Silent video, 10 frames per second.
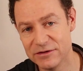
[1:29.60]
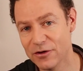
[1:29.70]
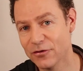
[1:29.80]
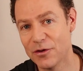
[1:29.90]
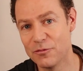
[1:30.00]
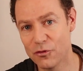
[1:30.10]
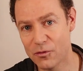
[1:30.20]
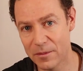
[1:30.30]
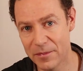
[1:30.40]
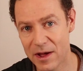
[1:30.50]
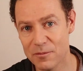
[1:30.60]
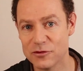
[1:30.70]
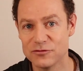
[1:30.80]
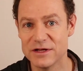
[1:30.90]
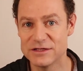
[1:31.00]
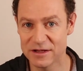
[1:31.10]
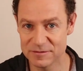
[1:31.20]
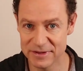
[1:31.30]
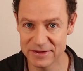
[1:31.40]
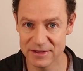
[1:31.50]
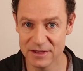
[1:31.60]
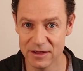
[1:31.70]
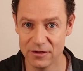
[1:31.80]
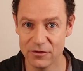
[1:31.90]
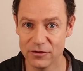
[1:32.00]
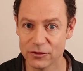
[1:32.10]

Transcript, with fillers: dividendes, pourquoi pas Moi je vous l'ai déjà expliqué euh,